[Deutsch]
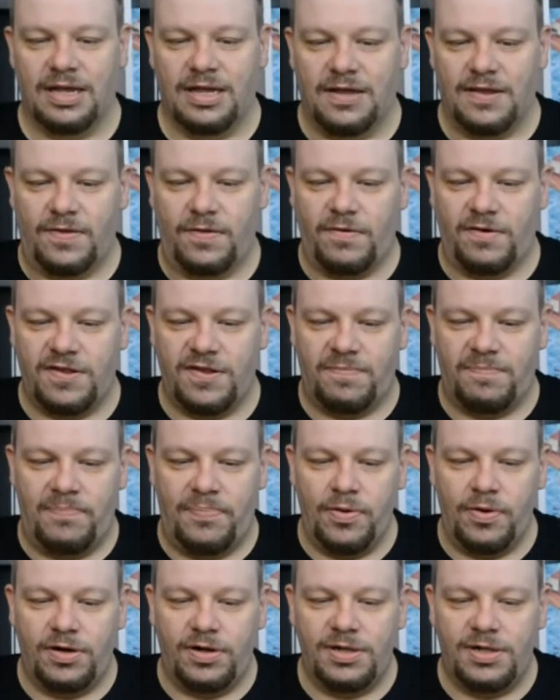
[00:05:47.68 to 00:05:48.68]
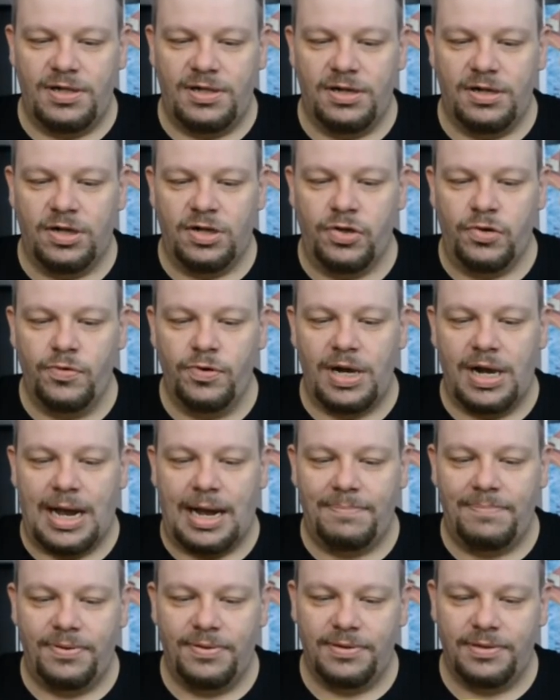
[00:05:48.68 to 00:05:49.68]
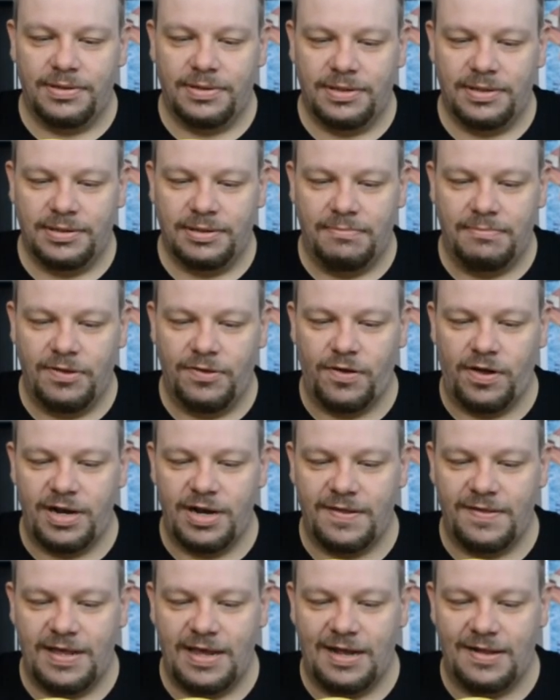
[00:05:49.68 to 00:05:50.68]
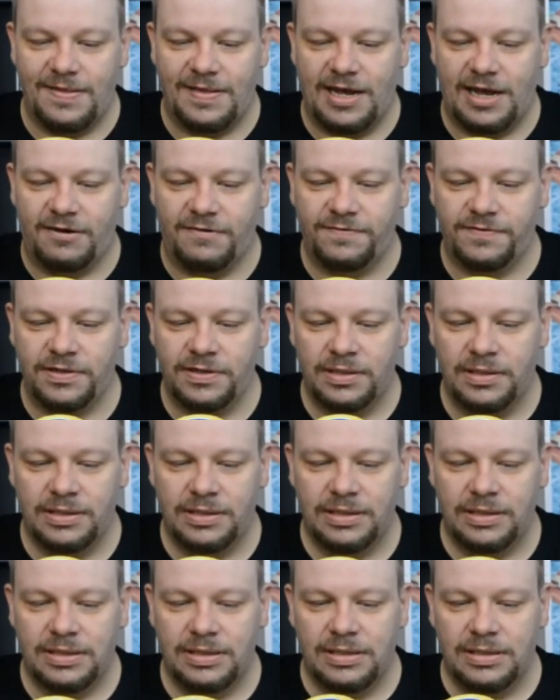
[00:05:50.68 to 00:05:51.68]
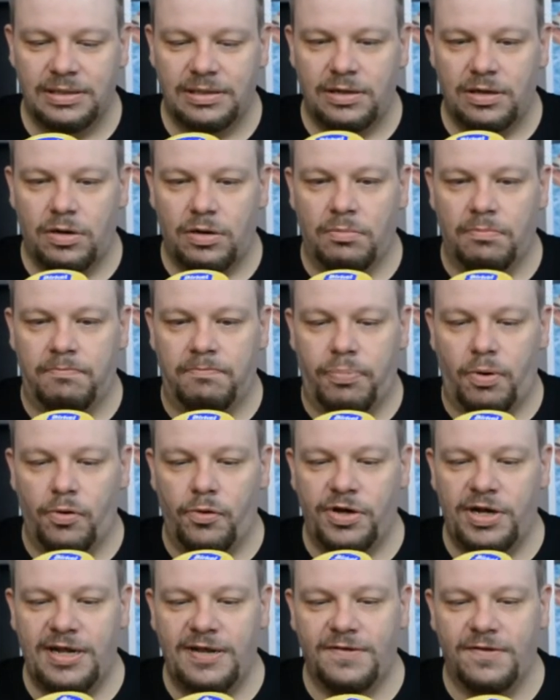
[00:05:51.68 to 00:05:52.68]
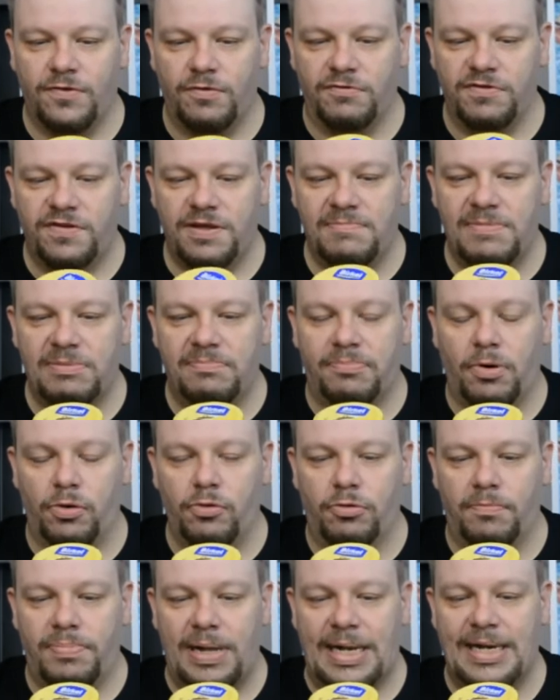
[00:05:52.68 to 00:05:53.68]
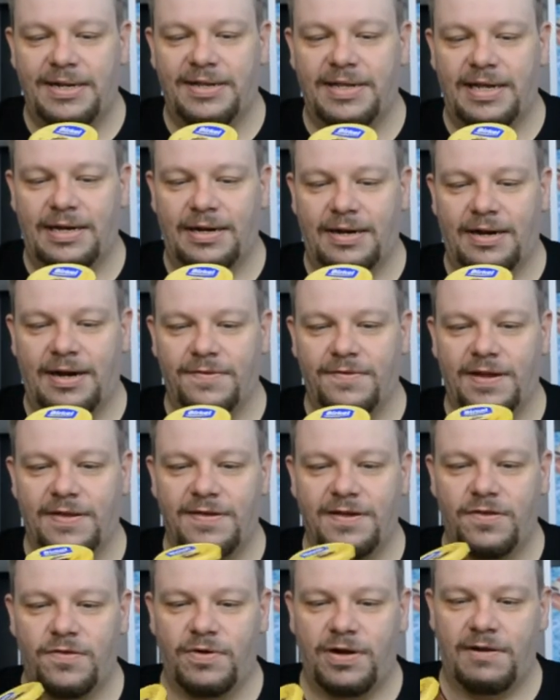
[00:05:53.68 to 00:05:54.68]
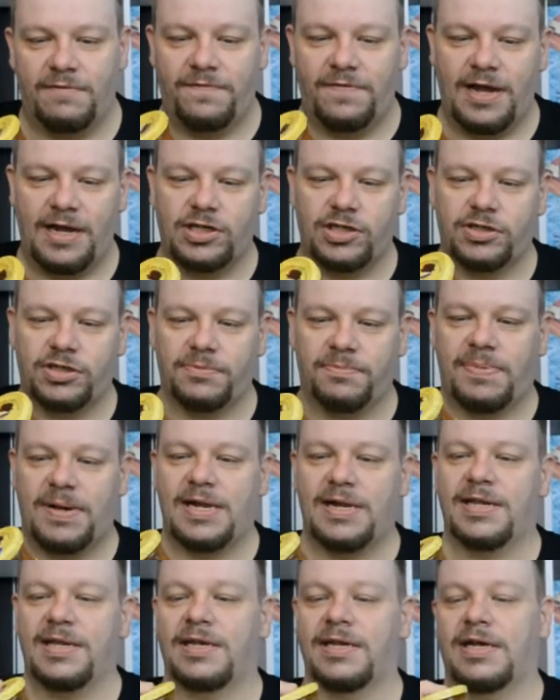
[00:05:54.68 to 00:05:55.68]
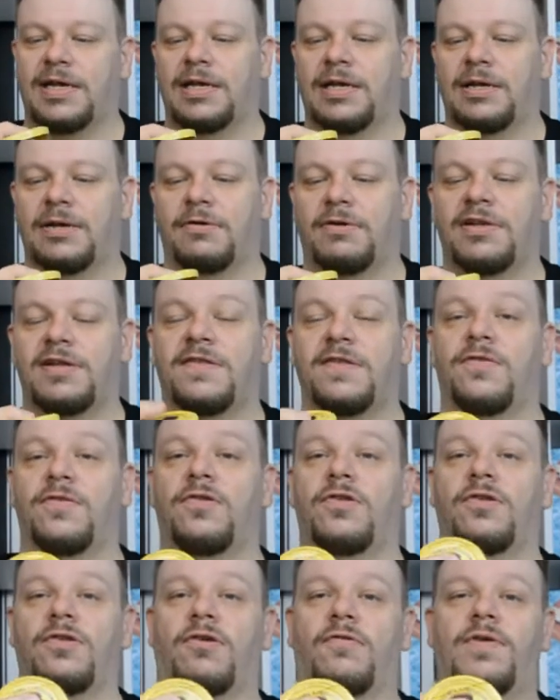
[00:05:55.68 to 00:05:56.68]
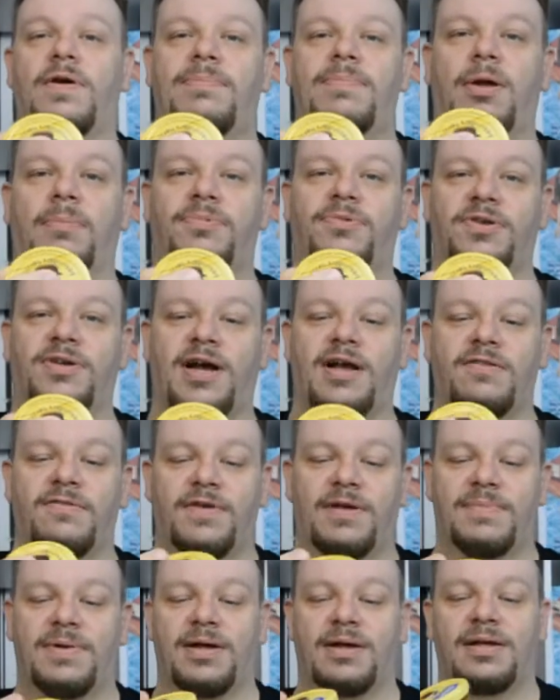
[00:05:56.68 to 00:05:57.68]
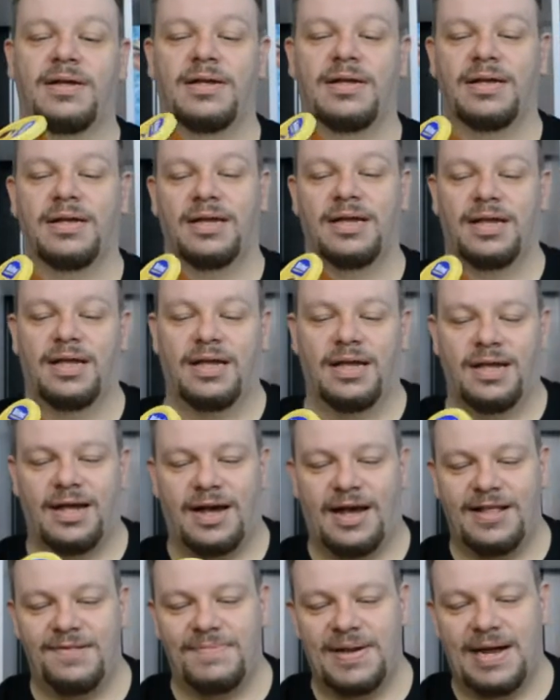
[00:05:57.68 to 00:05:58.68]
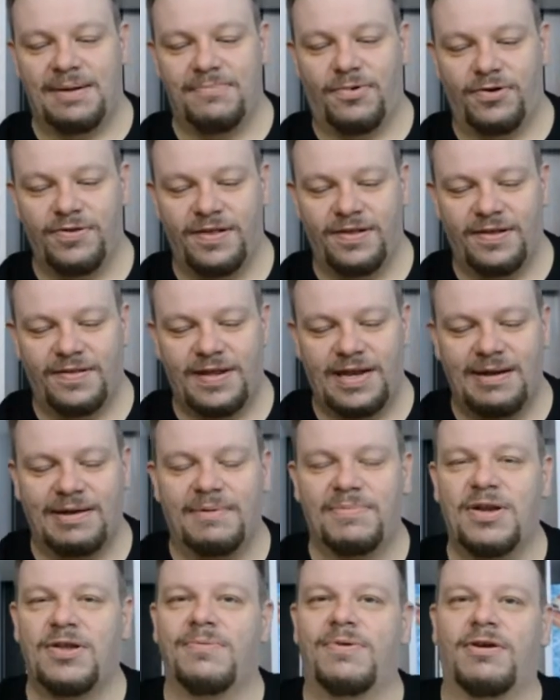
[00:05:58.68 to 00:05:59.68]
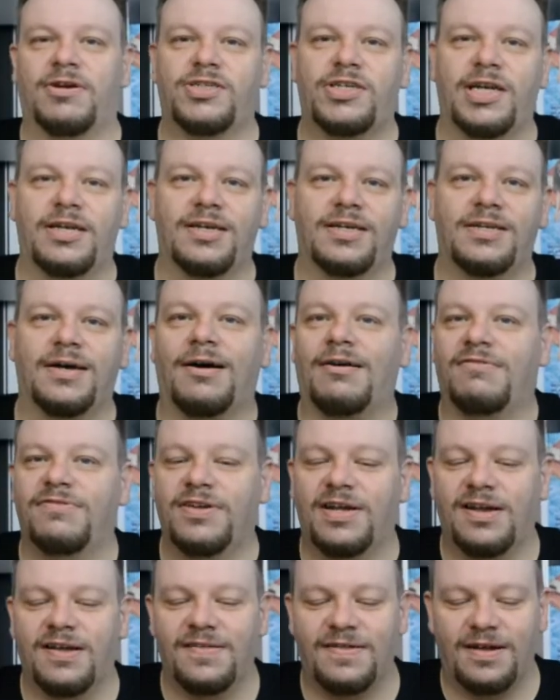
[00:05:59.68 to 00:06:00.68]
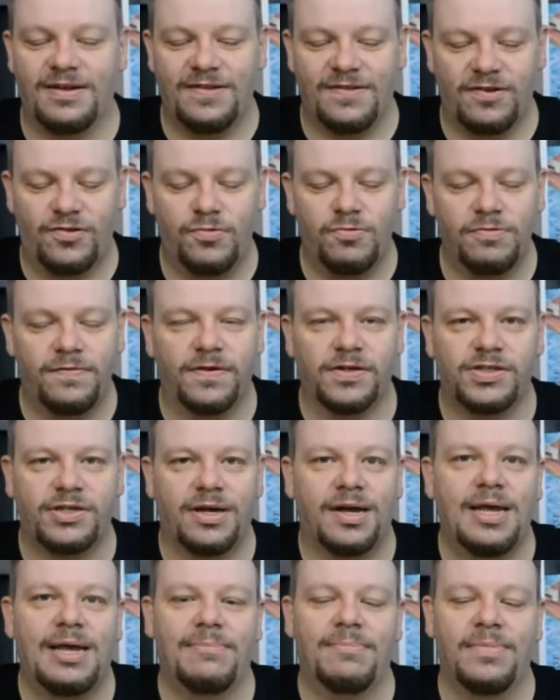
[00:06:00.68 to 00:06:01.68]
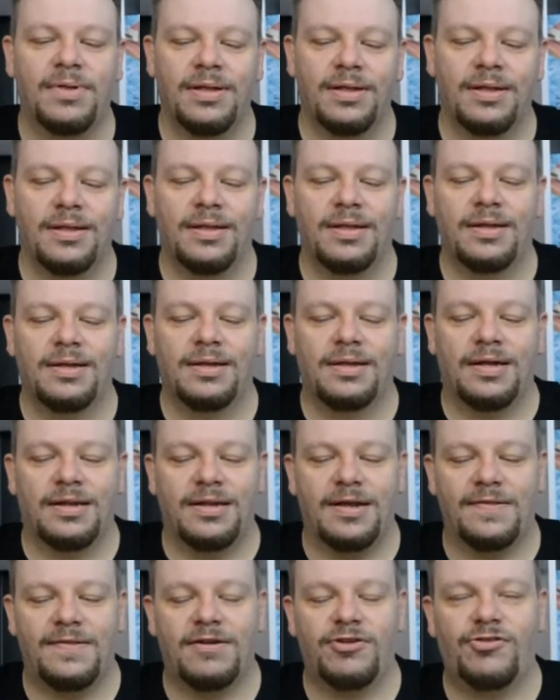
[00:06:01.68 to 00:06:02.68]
So, es ist Birkel Nudelab. Besonders herzhaft. Bolognese-Soße mit Bolo-Bällchen. Also da sind sogar Fleischbällchen drin. Und es ist noch verploppt. Also wenn man eins meiner Unboxing gesehen hat, da bin ich immer noch stinkig drauf, ne? dass da diese Thunfischcreme, dass die